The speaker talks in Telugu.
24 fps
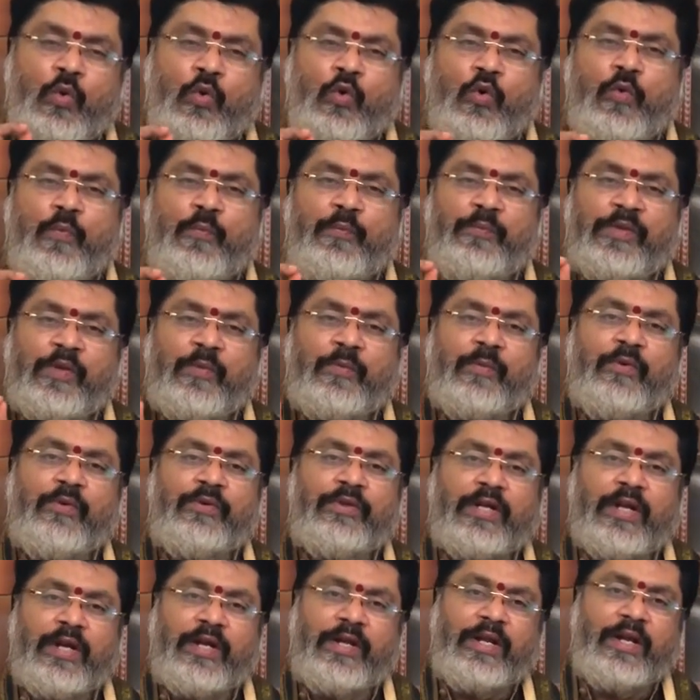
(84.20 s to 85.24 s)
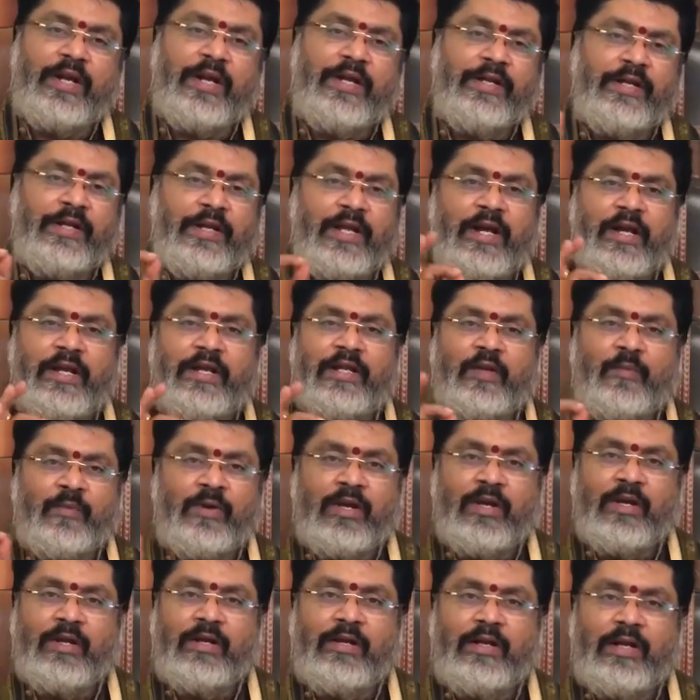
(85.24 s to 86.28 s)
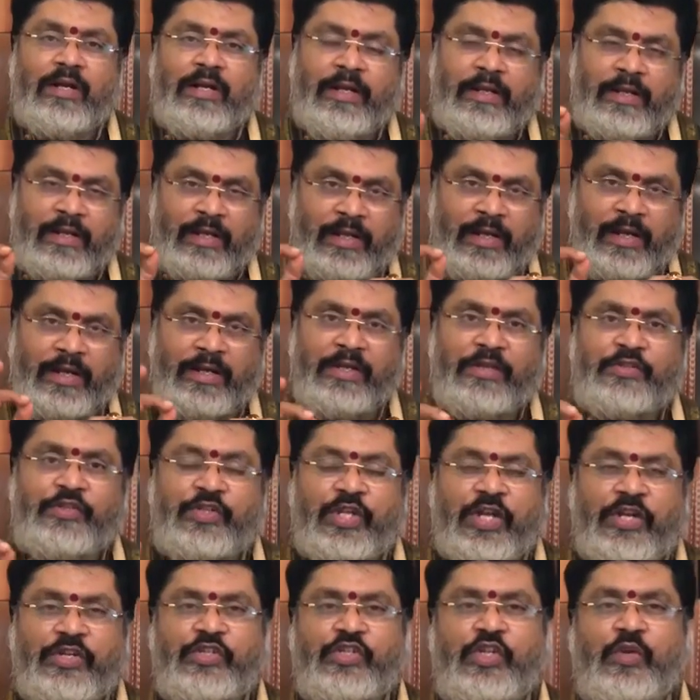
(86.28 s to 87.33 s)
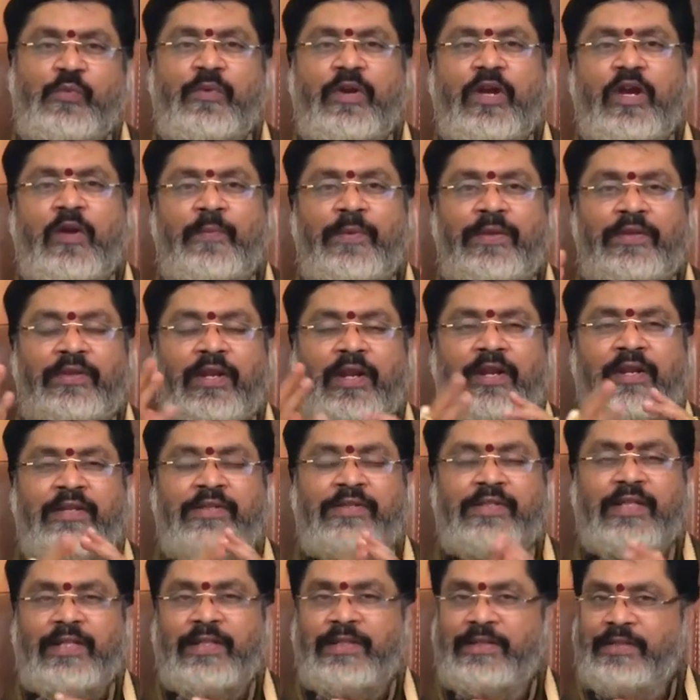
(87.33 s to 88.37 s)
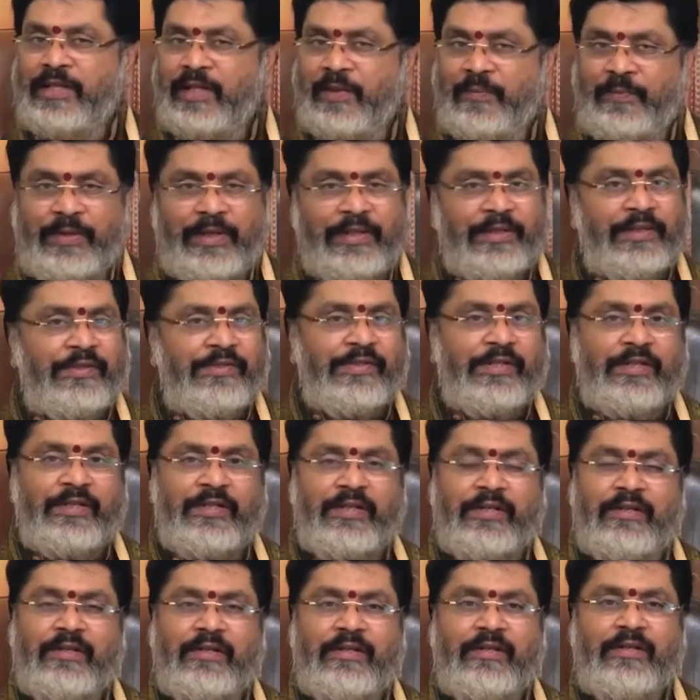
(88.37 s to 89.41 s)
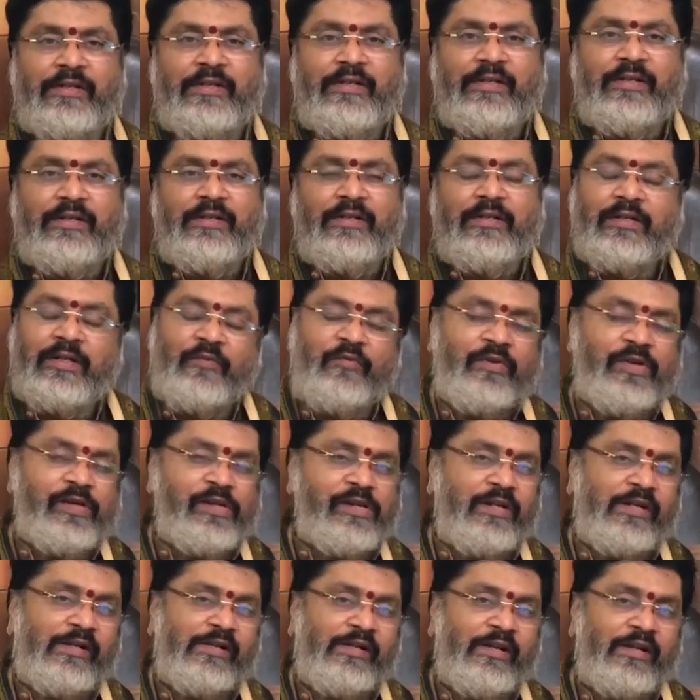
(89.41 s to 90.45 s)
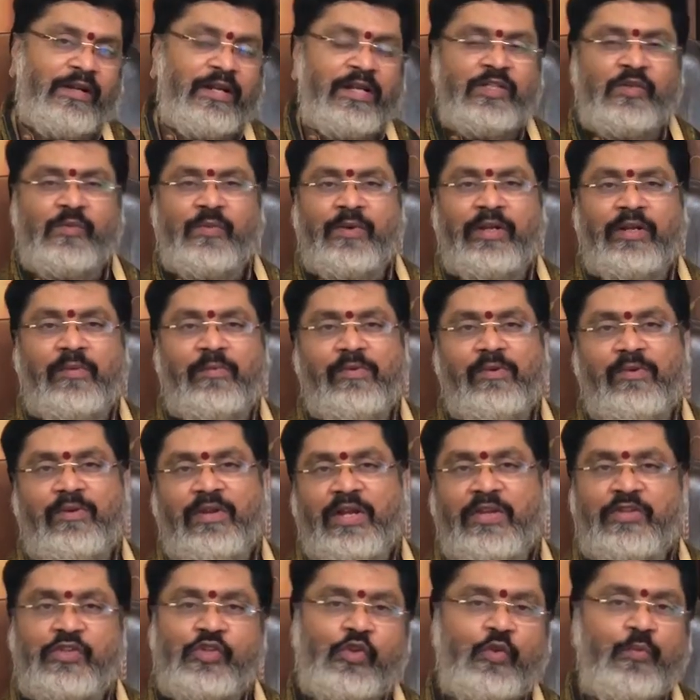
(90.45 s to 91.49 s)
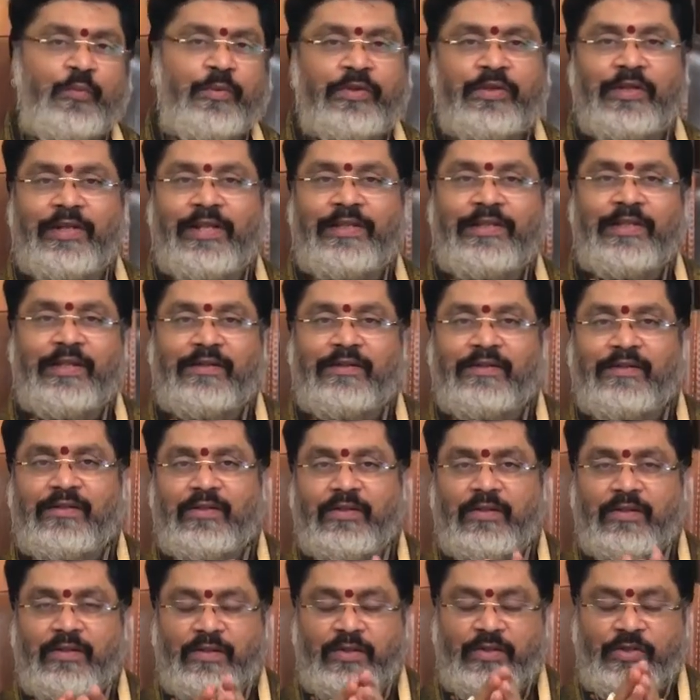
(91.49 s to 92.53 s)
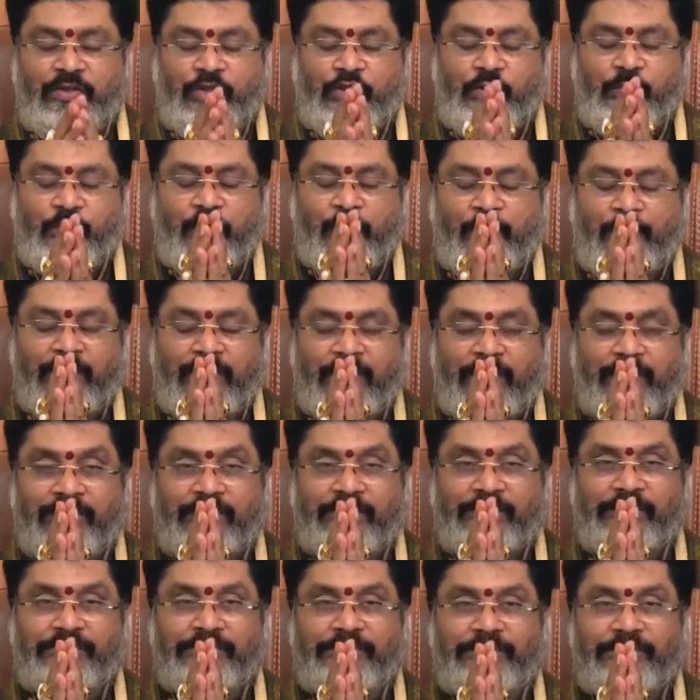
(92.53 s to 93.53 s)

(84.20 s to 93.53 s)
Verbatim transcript: ఓం నమో నారాయణాయ నమ అని నారాయణ అష్టాక్షరి మహామంత్రాన్ని సాధించడం ప్రయత్నించండి డెఫినెట్లీ రాజమార్గంలో రాజ్యం పొందగలుగుతారు శుభం బియాత్